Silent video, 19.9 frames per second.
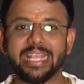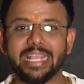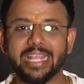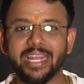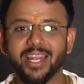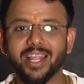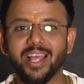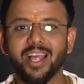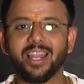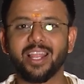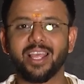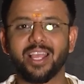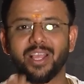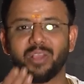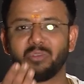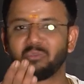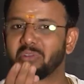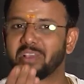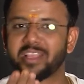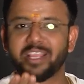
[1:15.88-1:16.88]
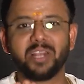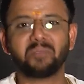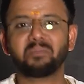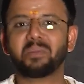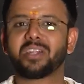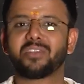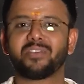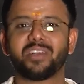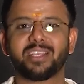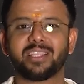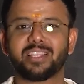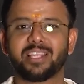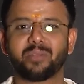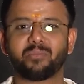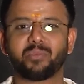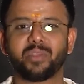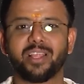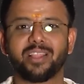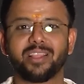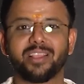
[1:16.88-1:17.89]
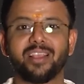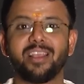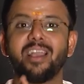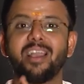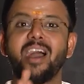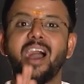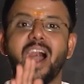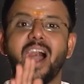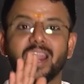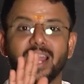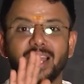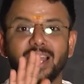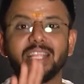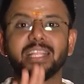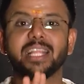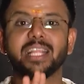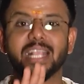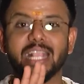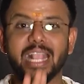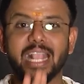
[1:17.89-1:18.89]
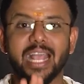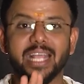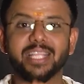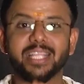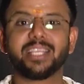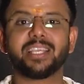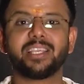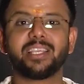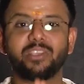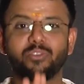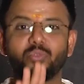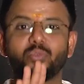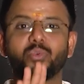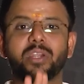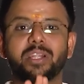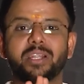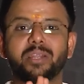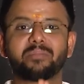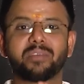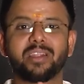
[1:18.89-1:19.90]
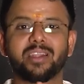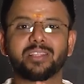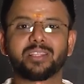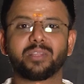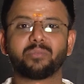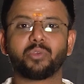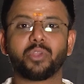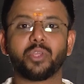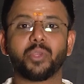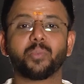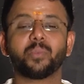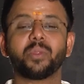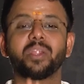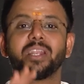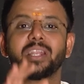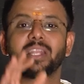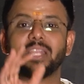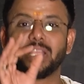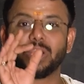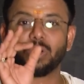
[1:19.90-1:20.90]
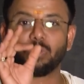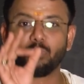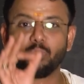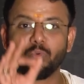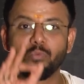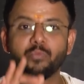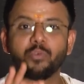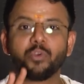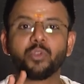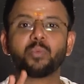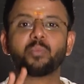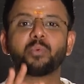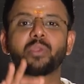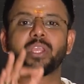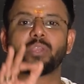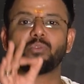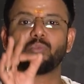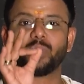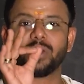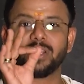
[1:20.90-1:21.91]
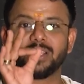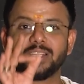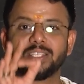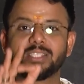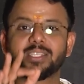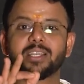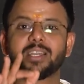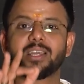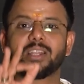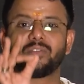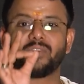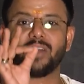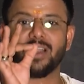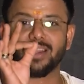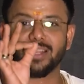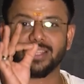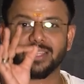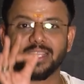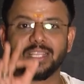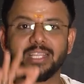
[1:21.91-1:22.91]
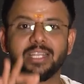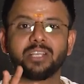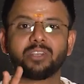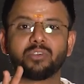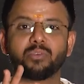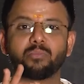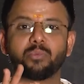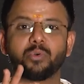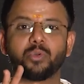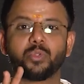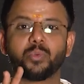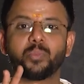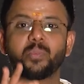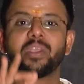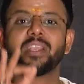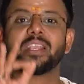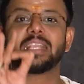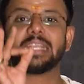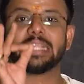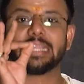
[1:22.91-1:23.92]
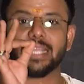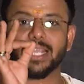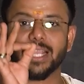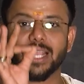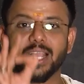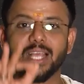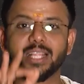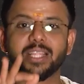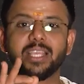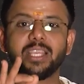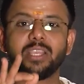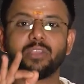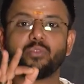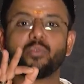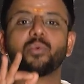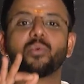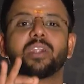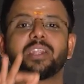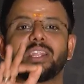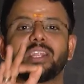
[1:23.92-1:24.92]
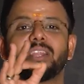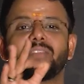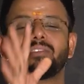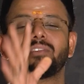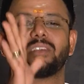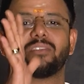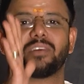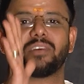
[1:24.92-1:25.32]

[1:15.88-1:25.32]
என்னால் உங்களுக்கு ஹெல்மெட் வாங்கி தர முடியாதுங்க ஆனால் இந்த கதையை உங்களிடம் கடத்த முடியும் நீங்கள் ஒவ்வொரு முறை உங்கள் இருசக்கர வாகனத்தை பாடத்தை எடுக்கும் போதும் இந்த கதை உங்கள் நினைவுக்கு